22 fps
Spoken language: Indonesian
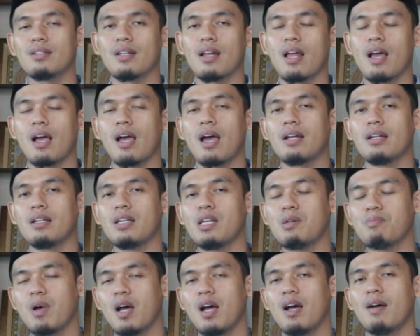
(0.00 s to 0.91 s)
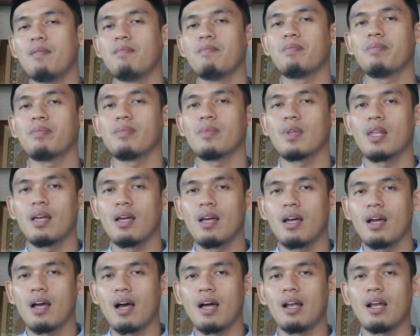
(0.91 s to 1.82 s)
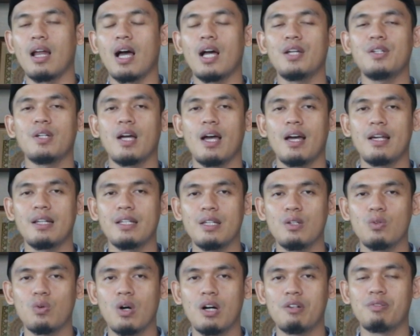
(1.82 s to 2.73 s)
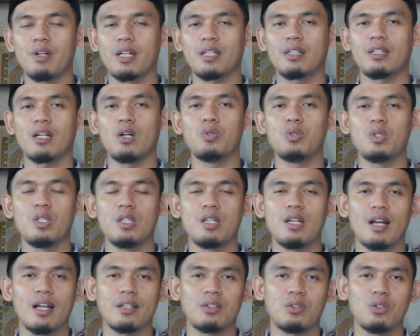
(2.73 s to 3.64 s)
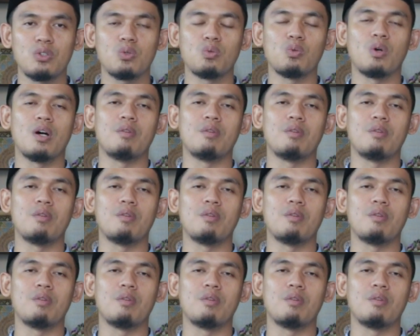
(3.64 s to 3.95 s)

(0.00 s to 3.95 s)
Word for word: Sedangkan Imam Al-Ash'ari wafat tahun 324.